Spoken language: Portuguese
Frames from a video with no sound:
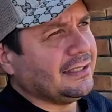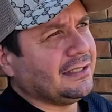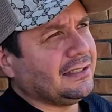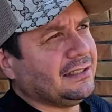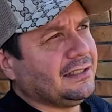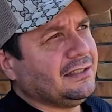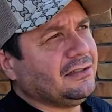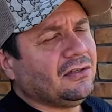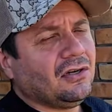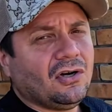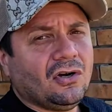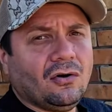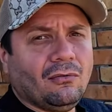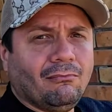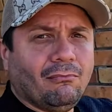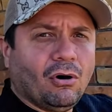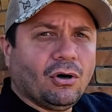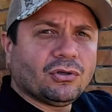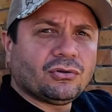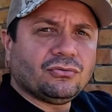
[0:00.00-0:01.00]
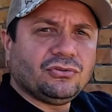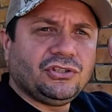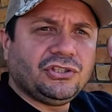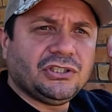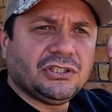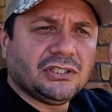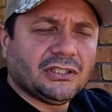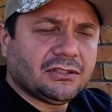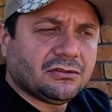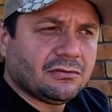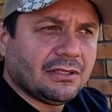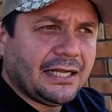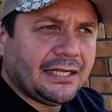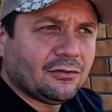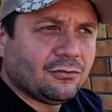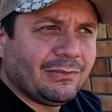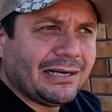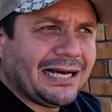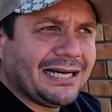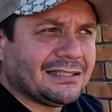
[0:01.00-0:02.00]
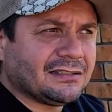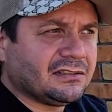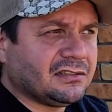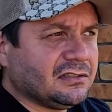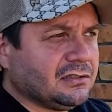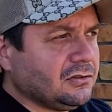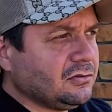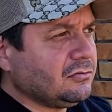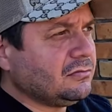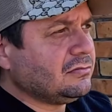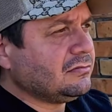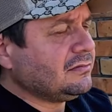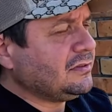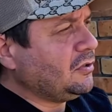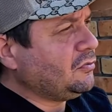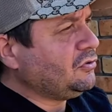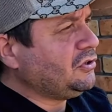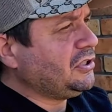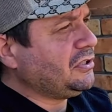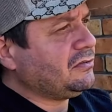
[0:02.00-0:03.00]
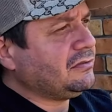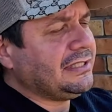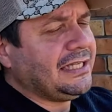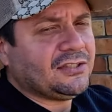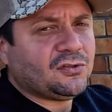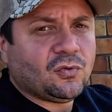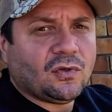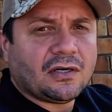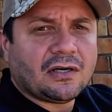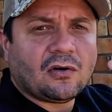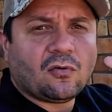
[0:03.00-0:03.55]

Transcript: entendendo? Bota o dinheiro lá do Brasil, tem o dinheiro na, sua,